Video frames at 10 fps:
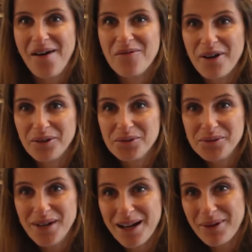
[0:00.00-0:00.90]
on fera
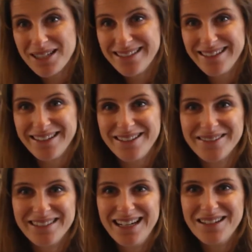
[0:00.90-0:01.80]
coucou à la presse
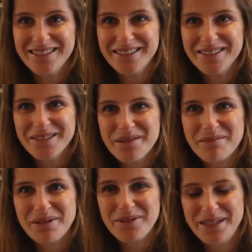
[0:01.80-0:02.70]
internationale euh, au
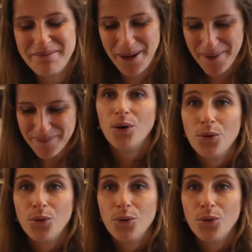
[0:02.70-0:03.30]
moment du départ.